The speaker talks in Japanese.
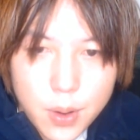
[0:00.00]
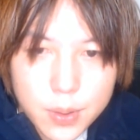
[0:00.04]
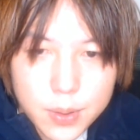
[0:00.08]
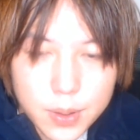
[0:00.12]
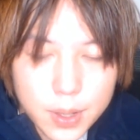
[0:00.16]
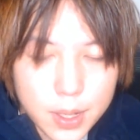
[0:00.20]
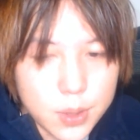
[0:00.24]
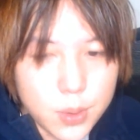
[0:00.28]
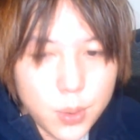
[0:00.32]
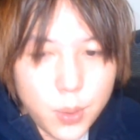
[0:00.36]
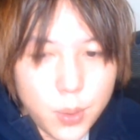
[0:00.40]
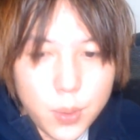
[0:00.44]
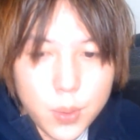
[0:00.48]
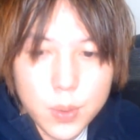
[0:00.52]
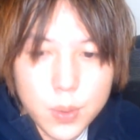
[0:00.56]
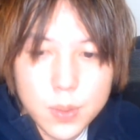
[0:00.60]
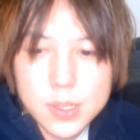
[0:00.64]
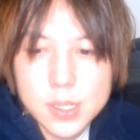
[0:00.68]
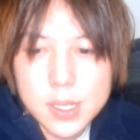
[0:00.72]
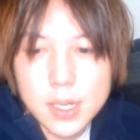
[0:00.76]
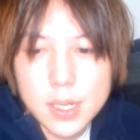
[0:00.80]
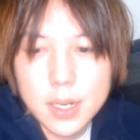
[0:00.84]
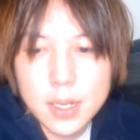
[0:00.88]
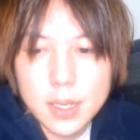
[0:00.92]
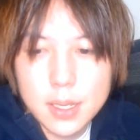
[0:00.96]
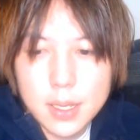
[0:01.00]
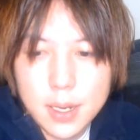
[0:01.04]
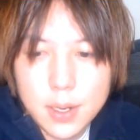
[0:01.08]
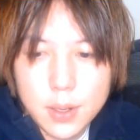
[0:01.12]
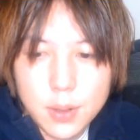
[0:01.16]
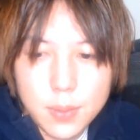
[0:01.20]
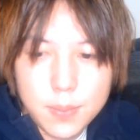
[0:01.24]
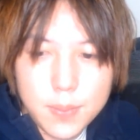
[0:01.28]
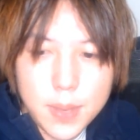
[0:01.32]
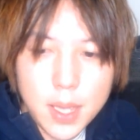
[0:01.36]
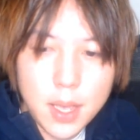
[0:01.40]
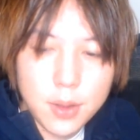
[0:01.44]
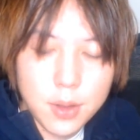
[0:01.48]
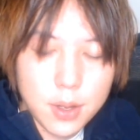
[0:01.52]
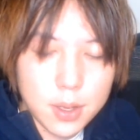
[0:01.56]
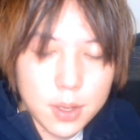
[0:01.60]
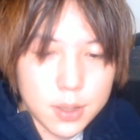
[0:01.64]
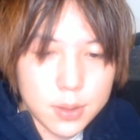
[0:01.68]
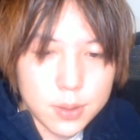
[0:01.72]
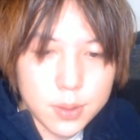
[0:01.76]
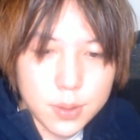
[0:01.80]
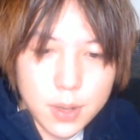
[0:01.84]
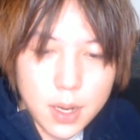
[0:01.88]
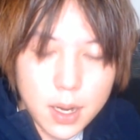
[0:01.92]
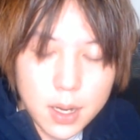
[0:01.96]
ね、登録されている
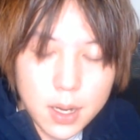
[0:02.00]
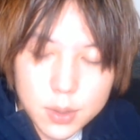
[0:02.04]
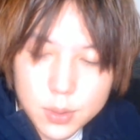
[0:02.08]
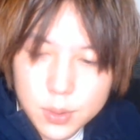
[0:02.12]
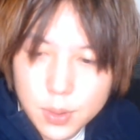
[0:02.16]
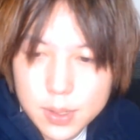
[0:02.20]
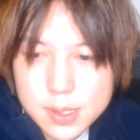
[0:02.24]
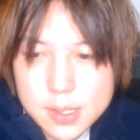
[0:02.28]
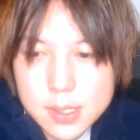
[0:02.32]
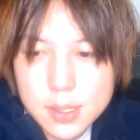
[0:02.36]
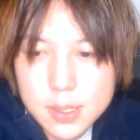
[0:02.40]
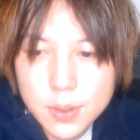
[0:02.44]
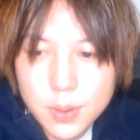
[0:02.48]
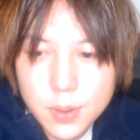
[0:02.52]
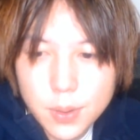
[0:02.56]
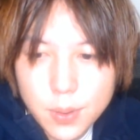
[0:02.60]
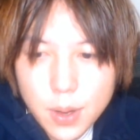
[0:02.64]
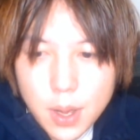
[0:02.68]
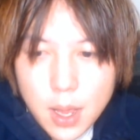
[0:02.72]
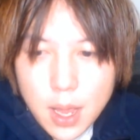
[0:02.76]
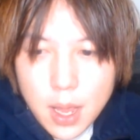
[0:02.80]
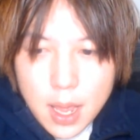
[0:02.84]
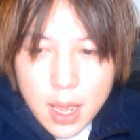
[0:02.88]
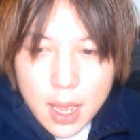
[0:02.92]
メールアドレスと、